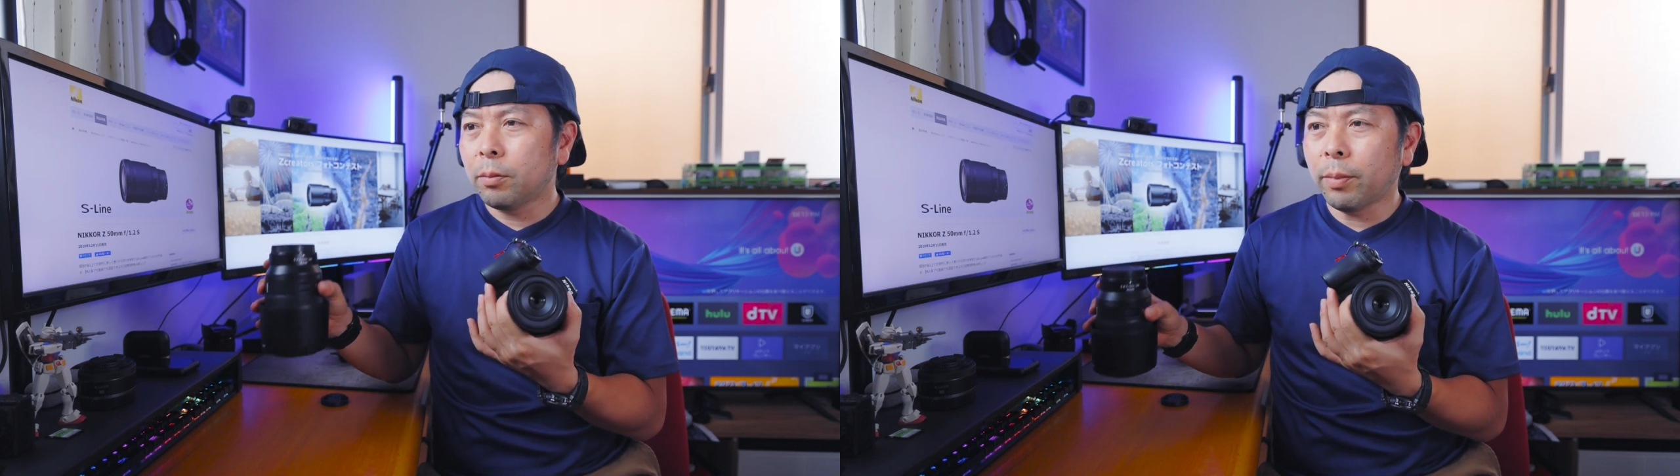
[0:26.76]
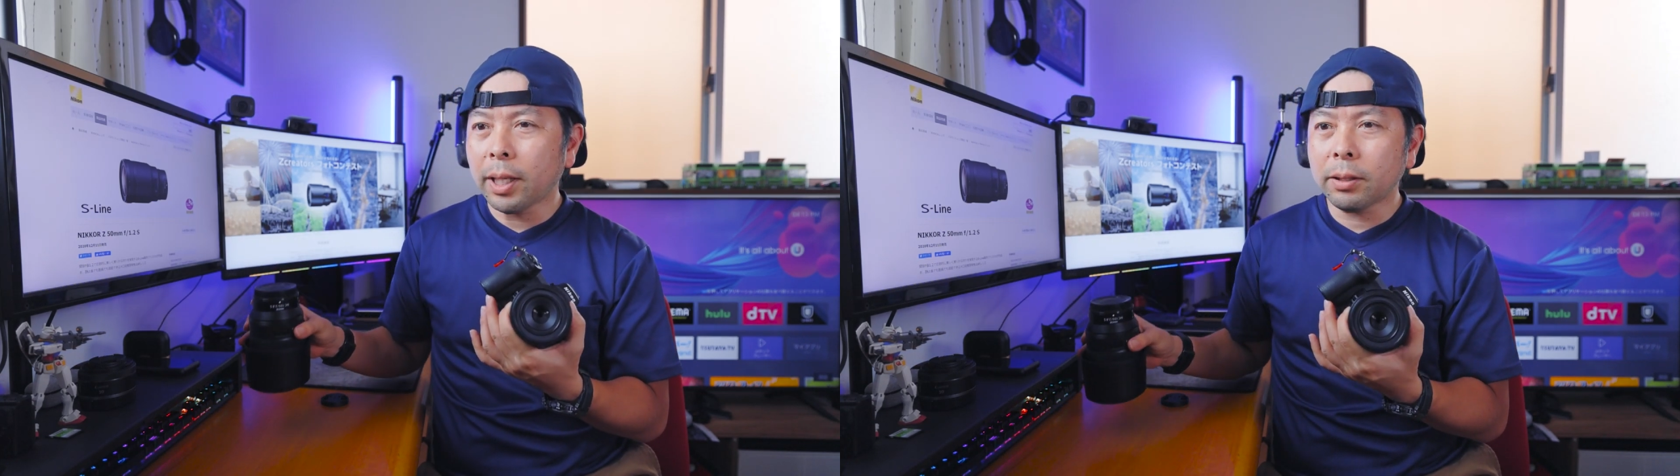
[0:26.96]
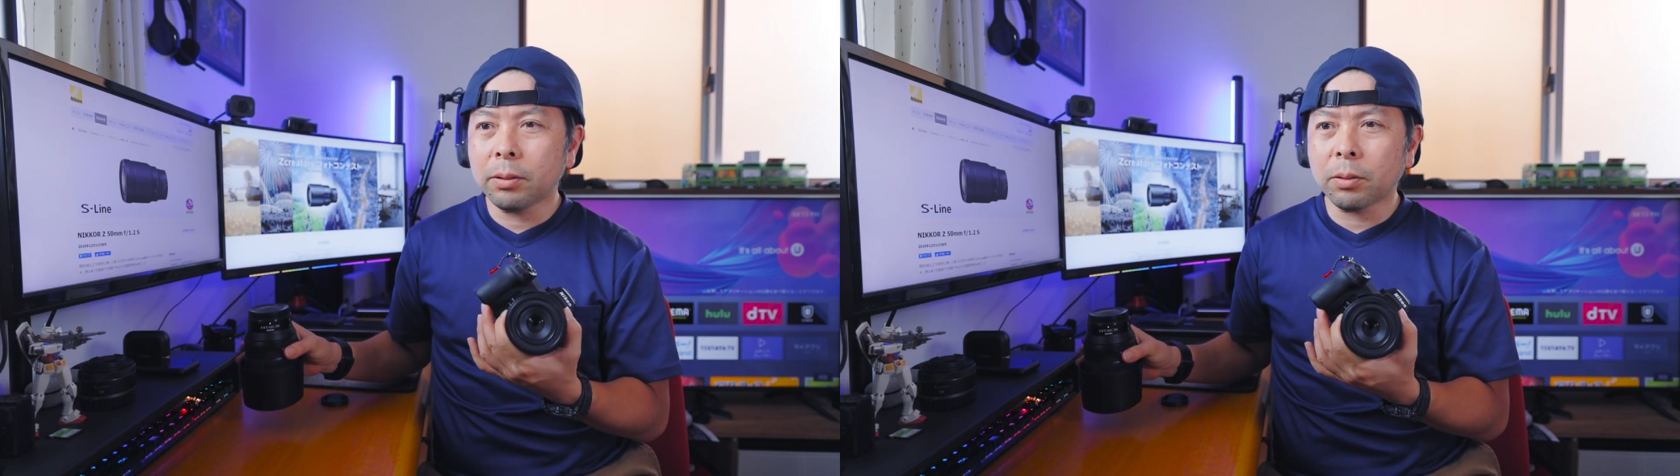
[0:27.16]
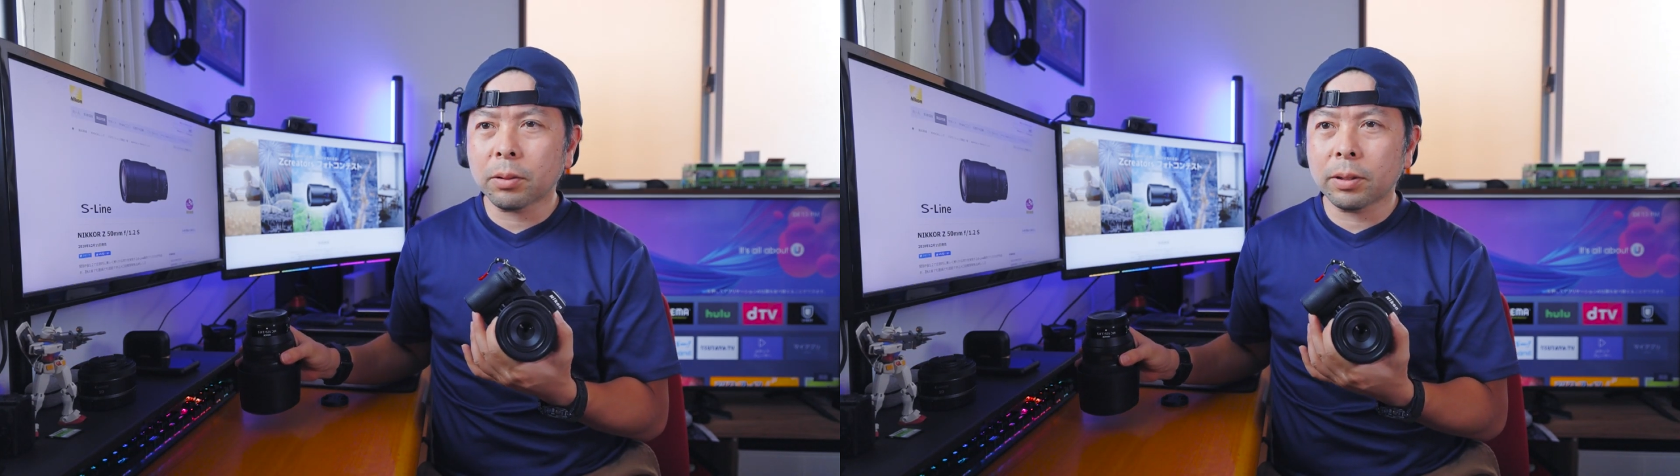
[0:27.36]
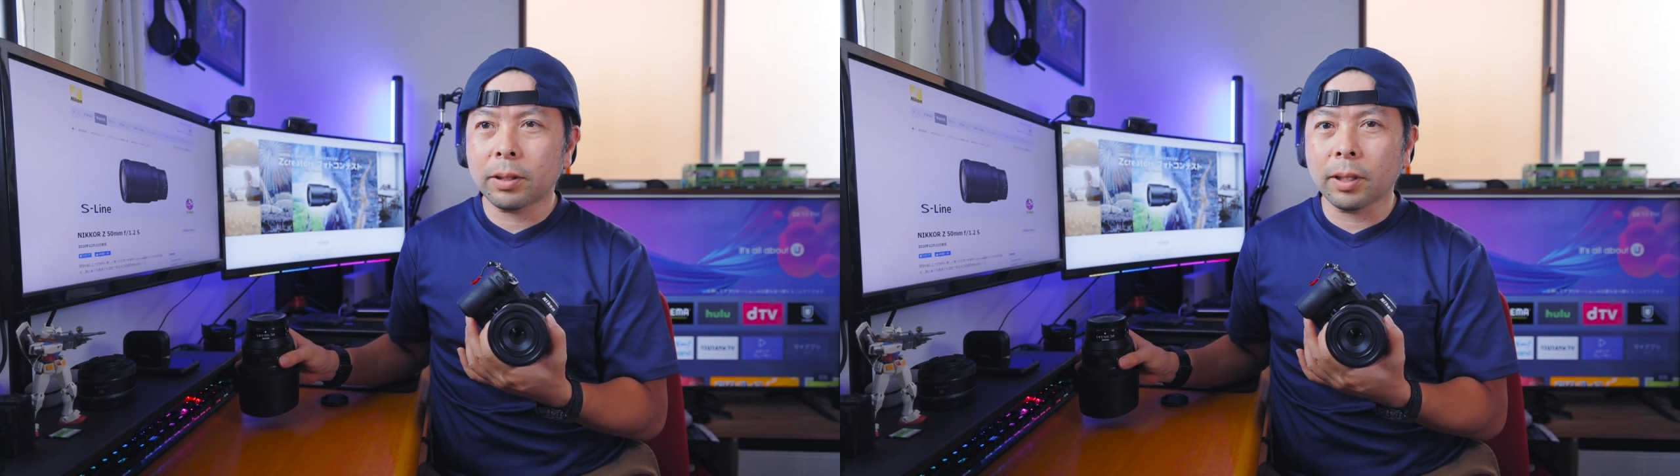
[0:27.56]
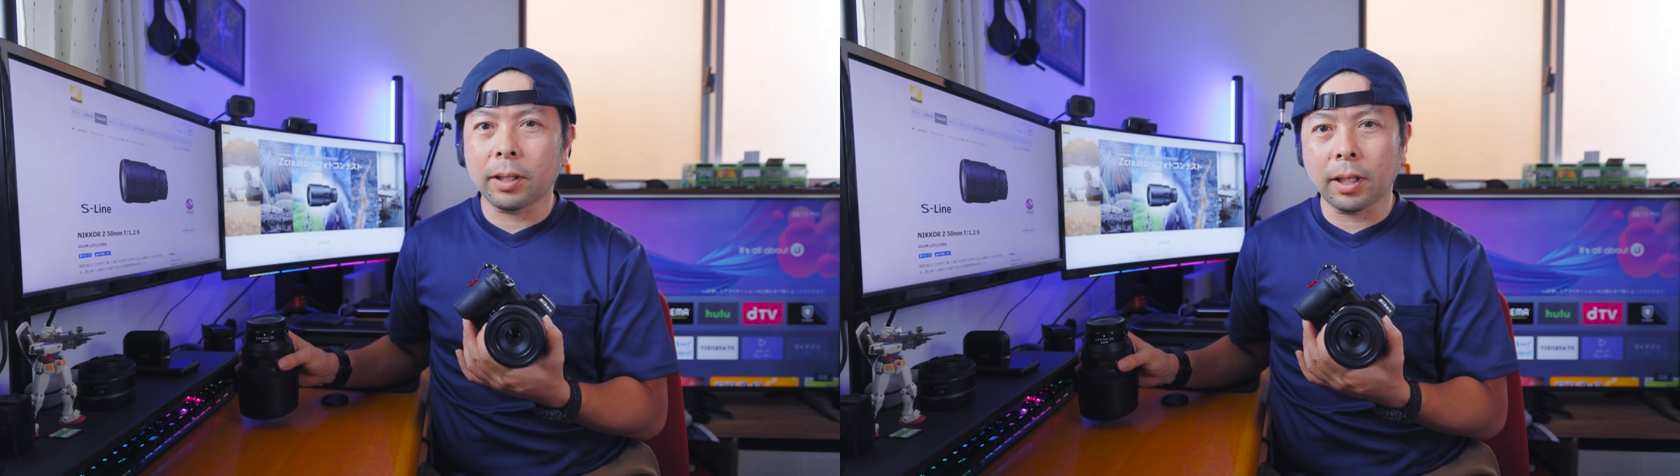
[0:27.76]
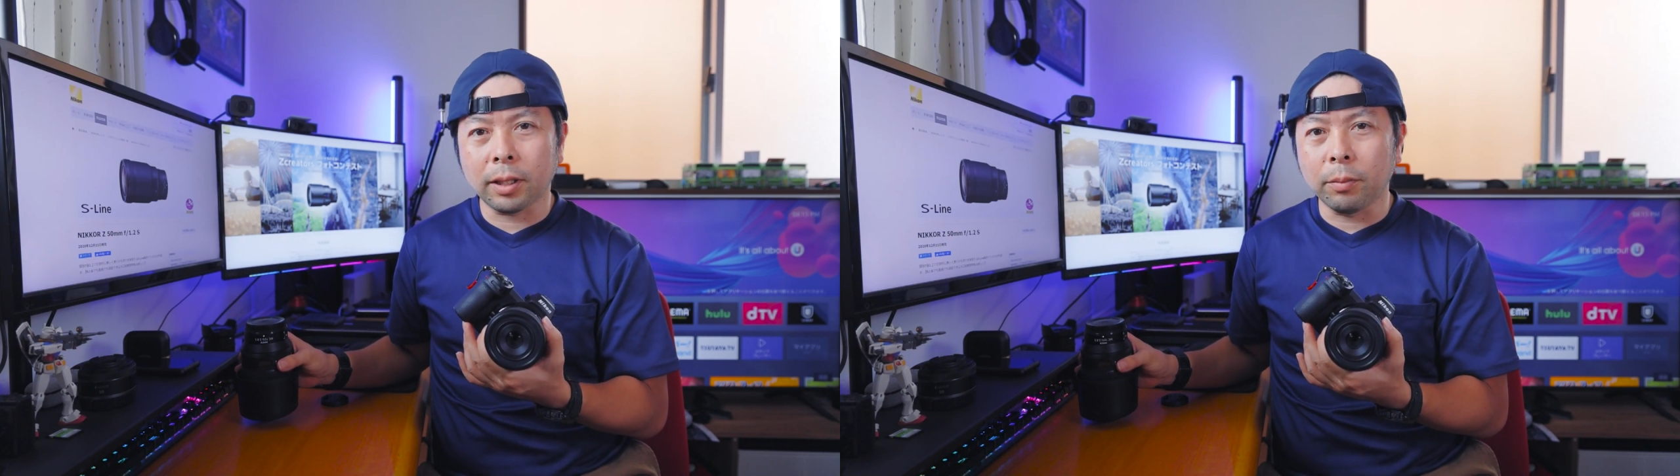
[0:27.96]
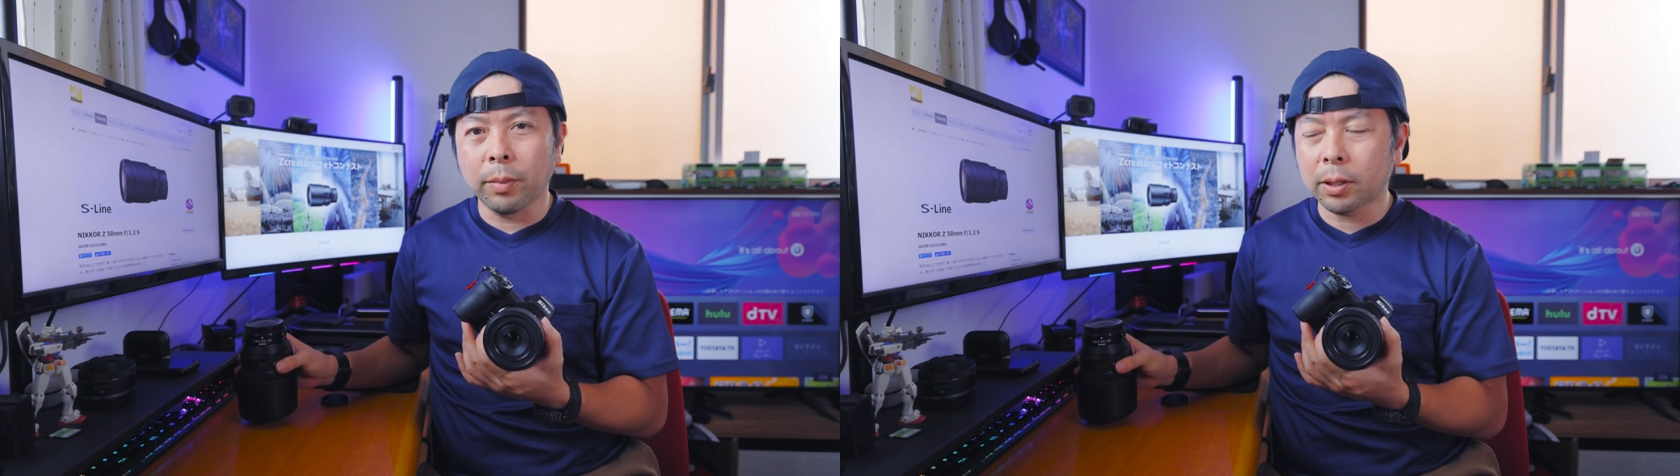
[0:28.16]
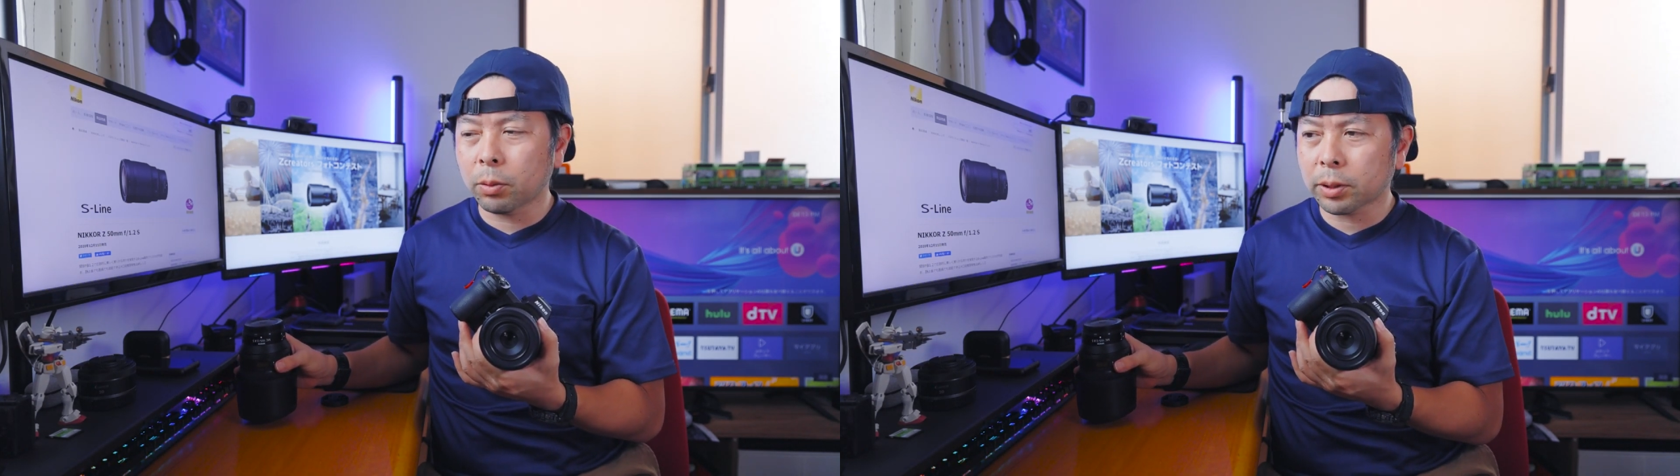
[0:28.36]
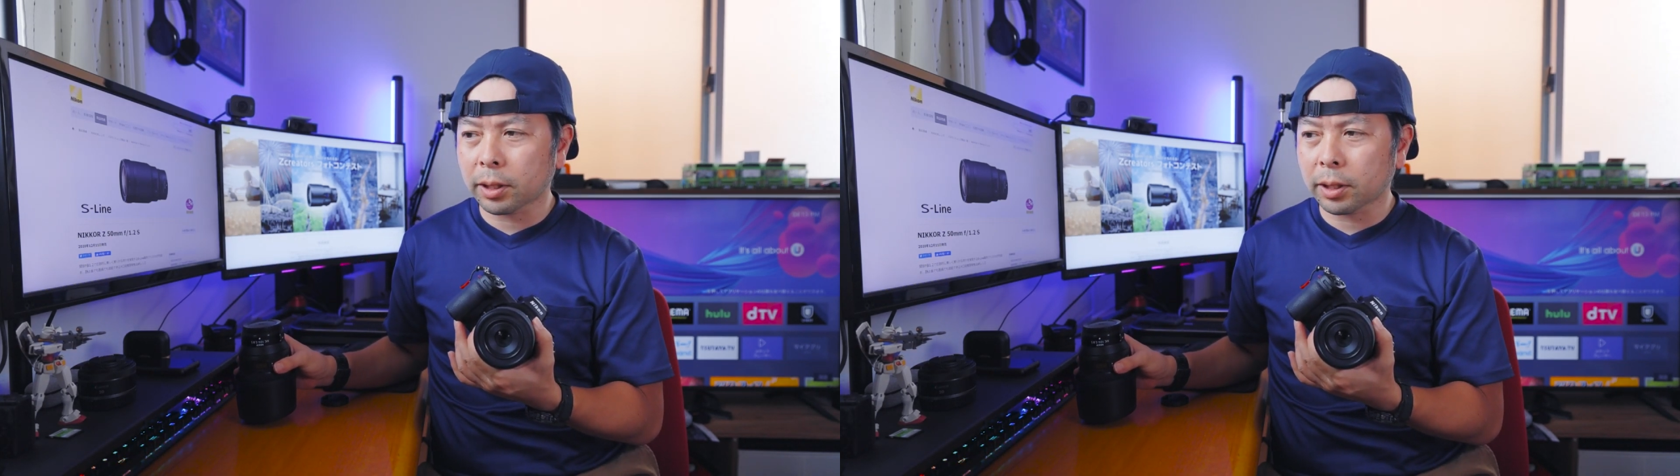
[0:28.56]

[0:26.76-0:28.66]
マクロって何マクロ